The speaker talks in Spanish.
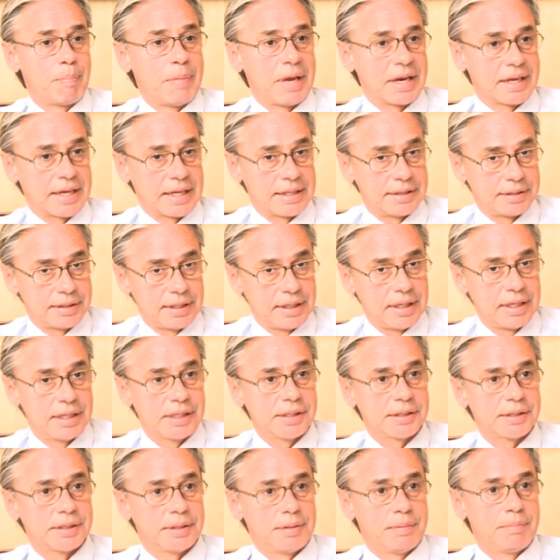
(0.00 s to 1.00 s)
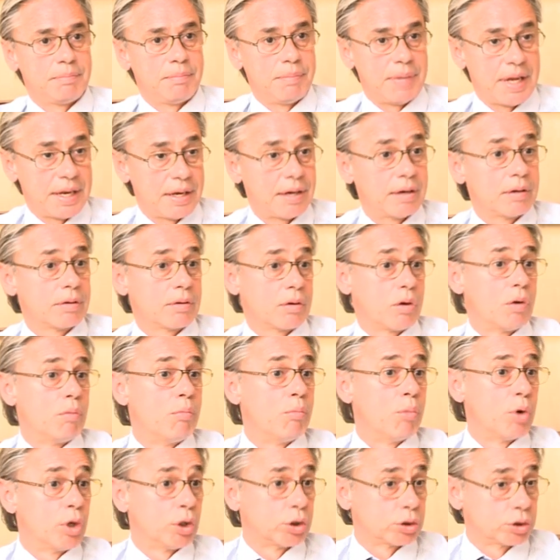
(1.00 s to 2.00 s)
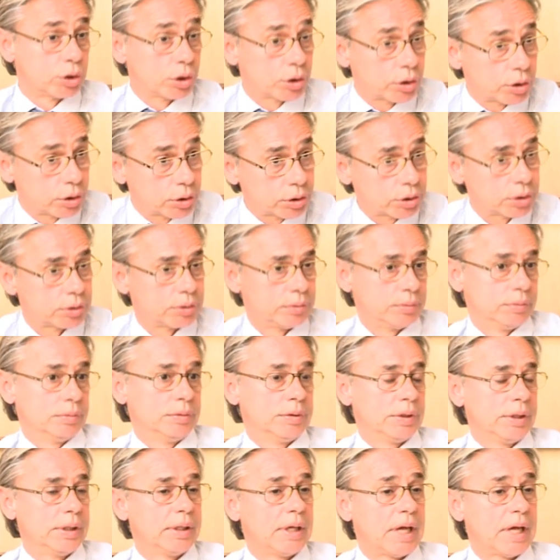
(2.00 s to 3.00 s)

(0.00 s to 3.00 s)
mercantiles ven con buenos ojos, ¿eh?